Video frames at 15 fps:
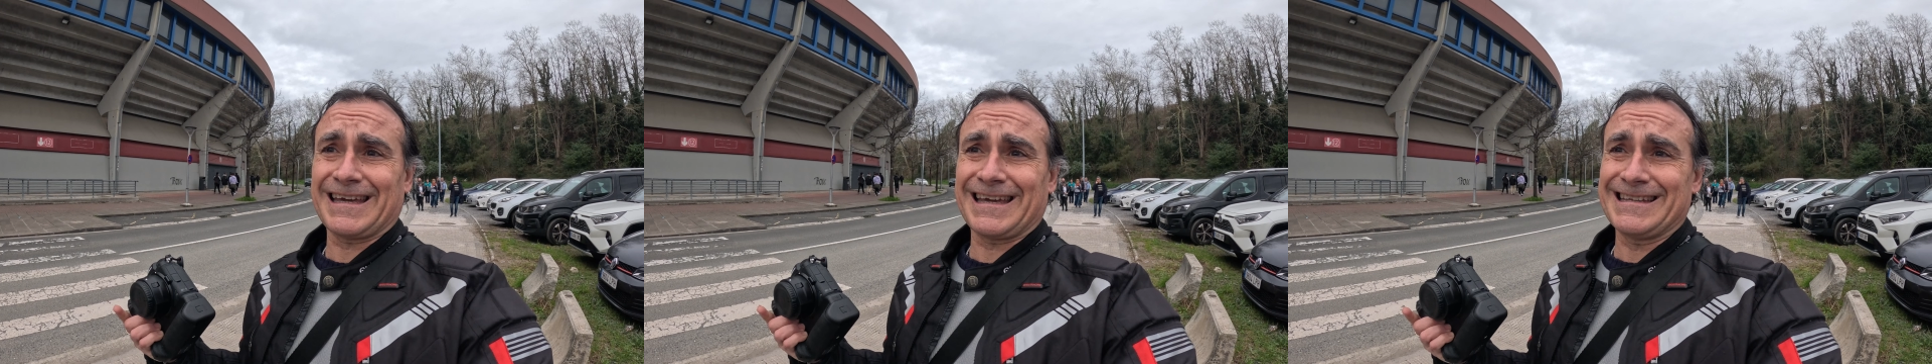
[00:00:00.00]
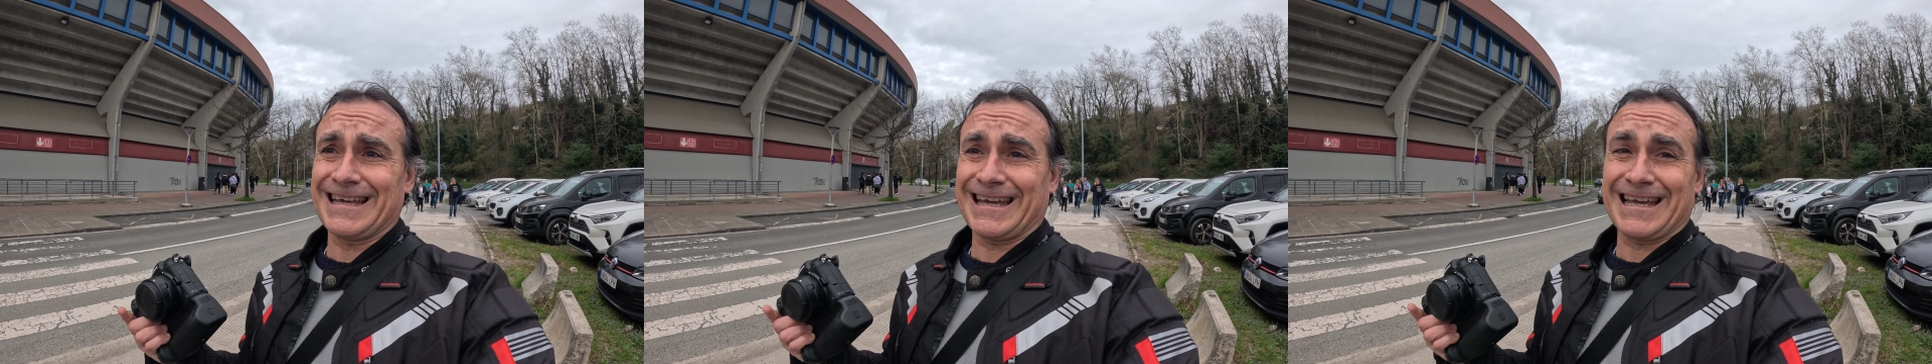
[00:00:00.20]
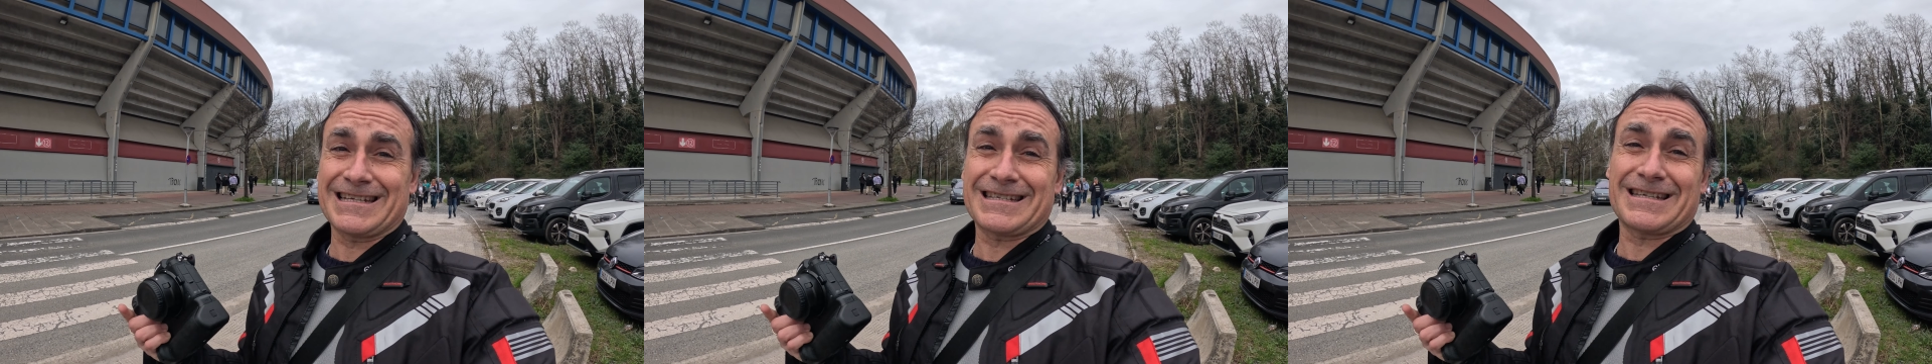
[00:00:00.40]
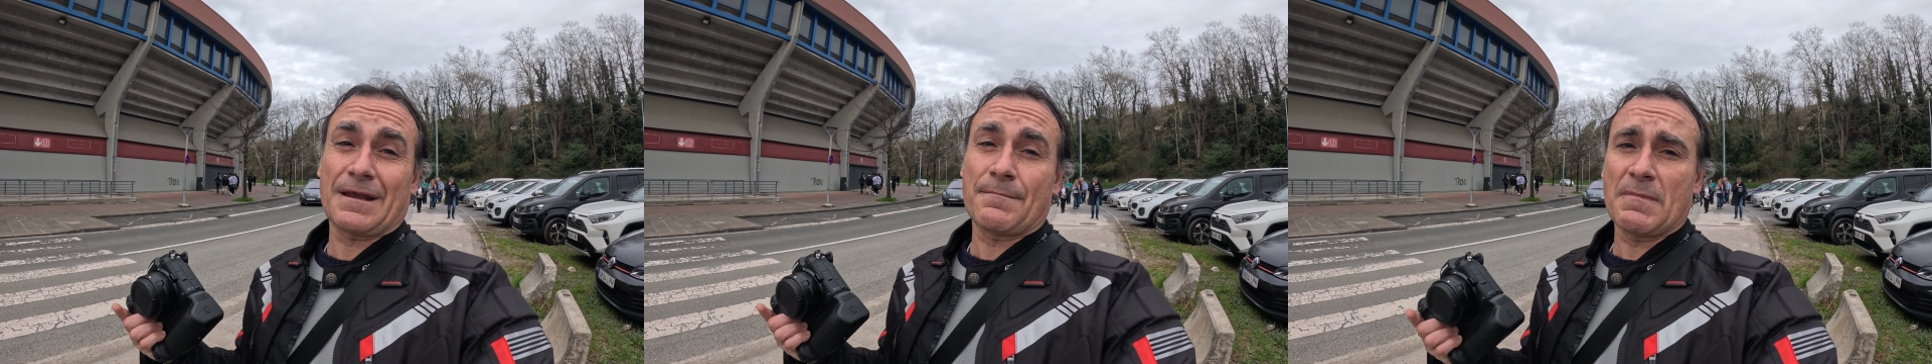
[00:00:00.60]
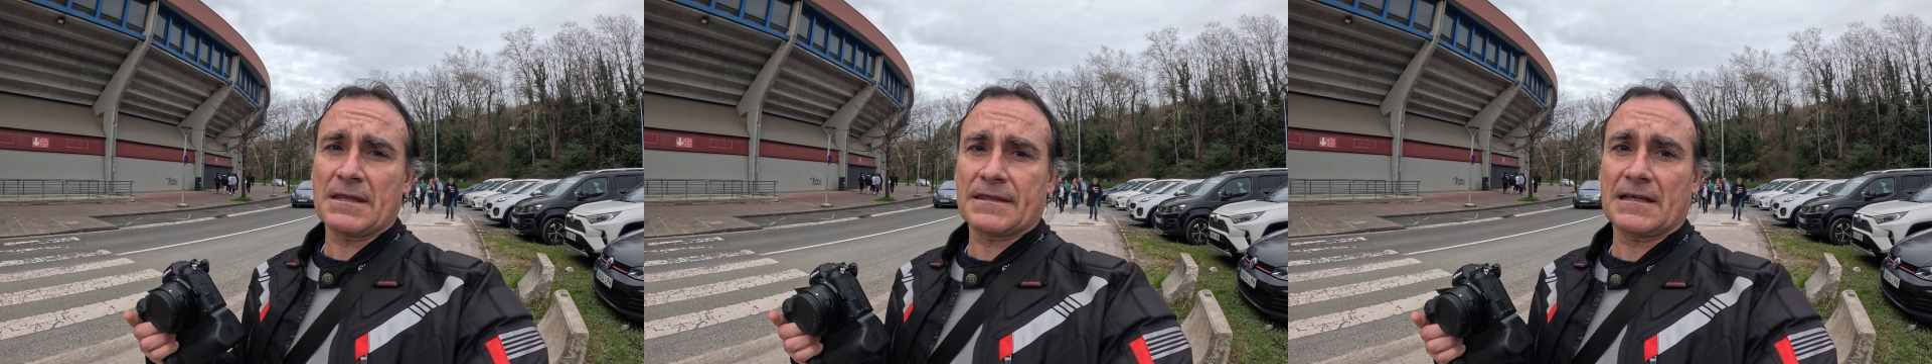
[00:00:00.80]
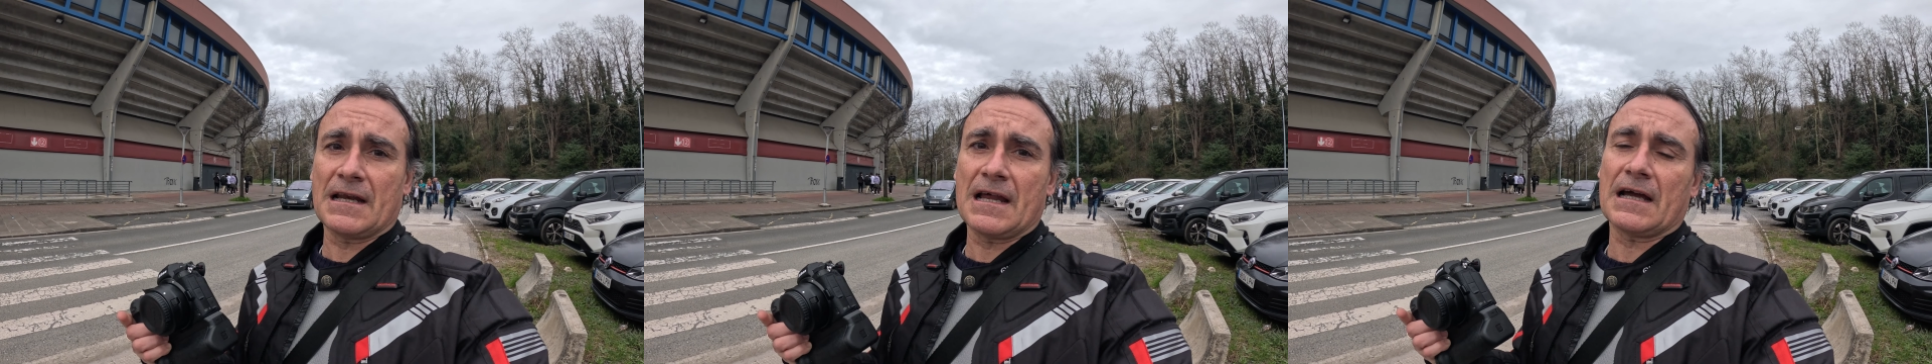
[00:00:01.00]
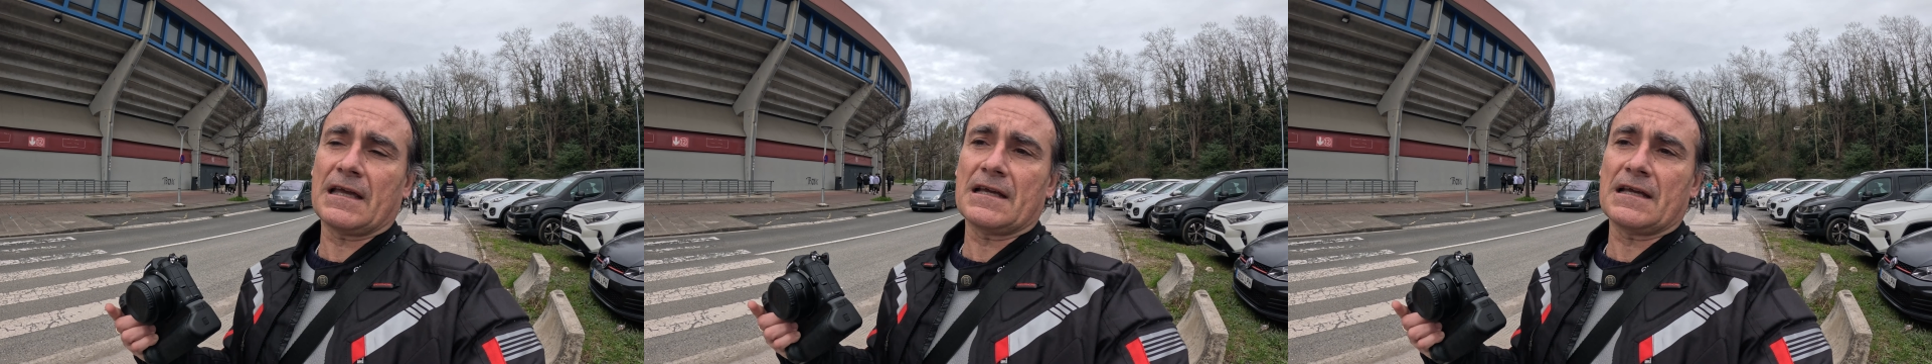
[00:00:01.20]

gente que se mezcla,